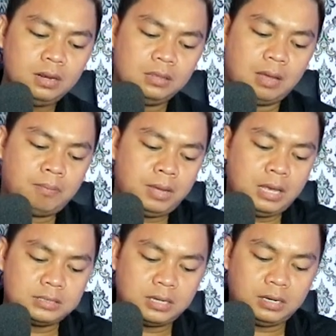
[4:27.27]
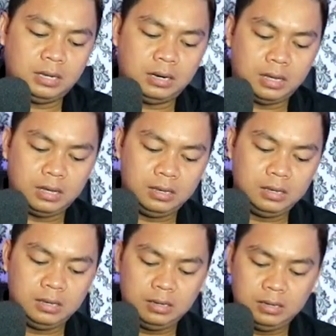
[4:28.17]
Nama yang sangat indah
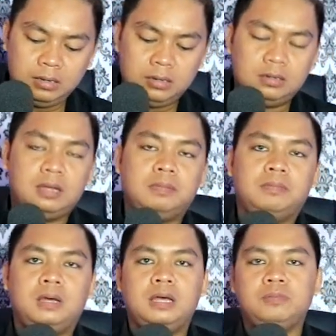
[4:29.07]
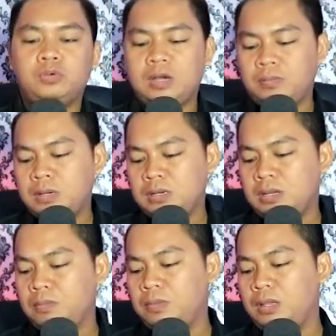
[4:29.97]
Nama Muhammad,
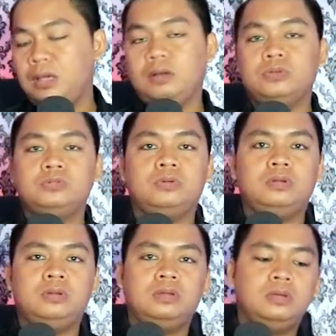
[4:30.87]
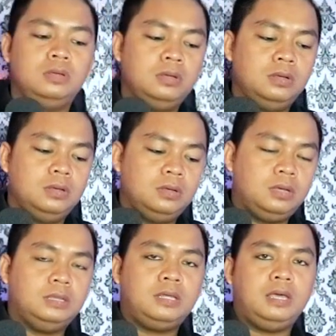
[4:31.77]
nama ya Rasul
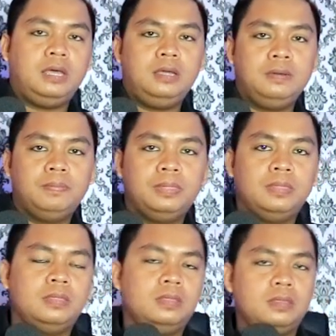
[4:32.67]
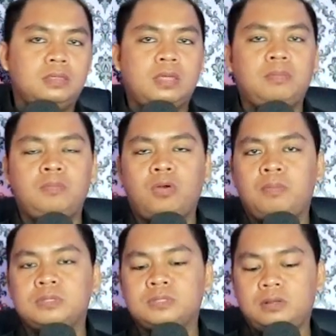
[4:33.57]
kita ya Nabi
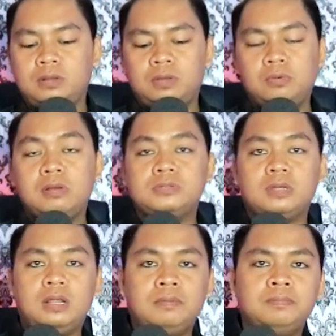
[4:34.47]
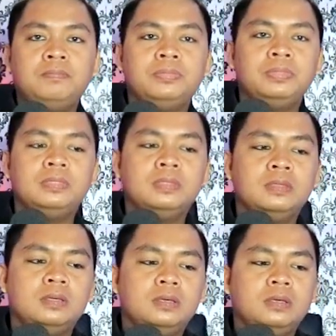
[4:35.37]
Muhammad SAW
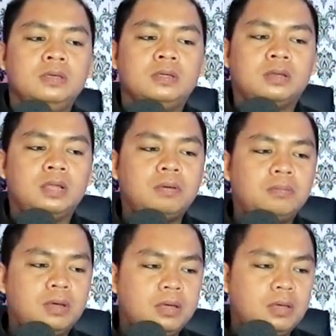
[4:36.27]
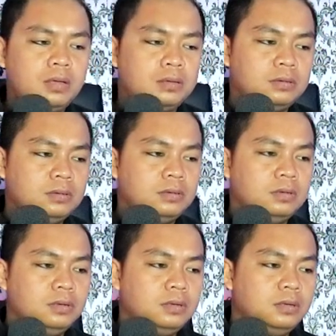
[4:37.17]
nama
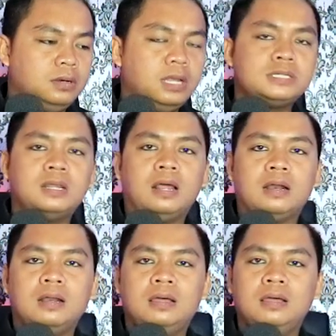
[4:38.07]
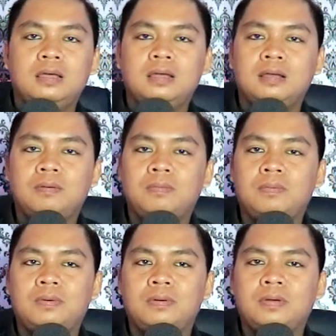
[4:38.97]
Lesler
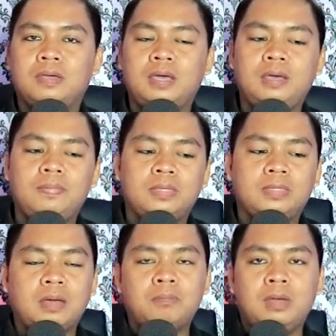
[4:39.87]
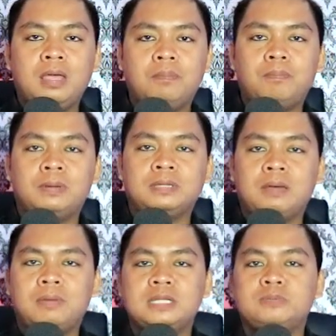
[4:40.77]
oke nama yang
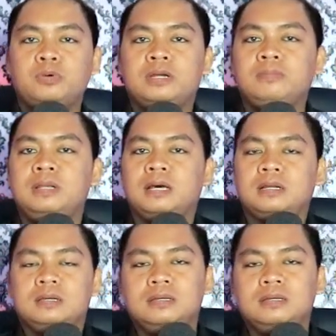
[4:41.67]
pertama disebutkan bilang